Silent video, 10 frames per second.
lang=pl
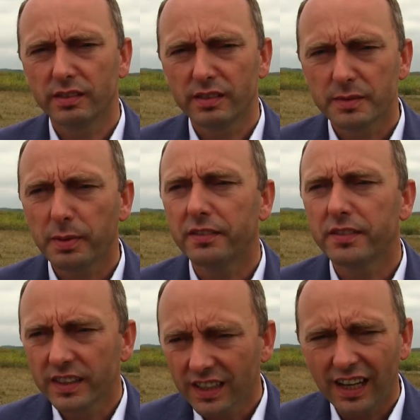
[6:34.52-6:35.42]
sprawy
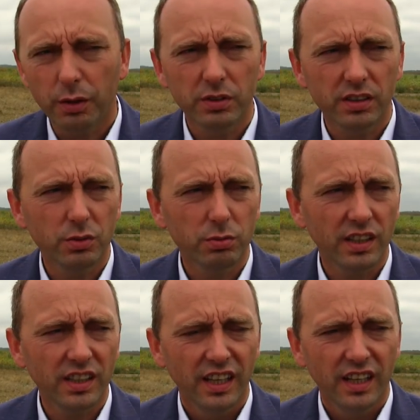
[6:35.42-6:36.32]
wygrały i
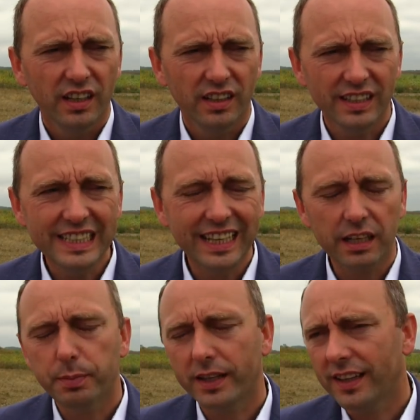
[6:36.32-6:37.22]
tutaj
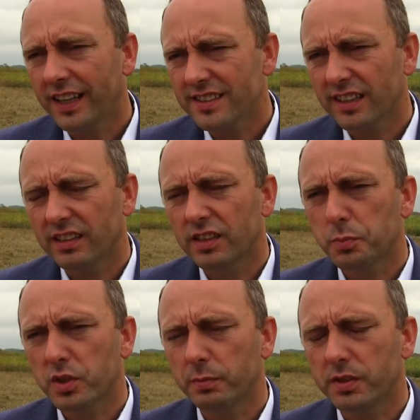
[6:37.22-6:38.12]
interpretacja tych
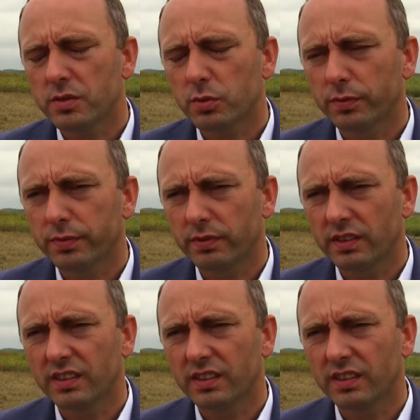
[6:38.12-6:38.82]
przepisów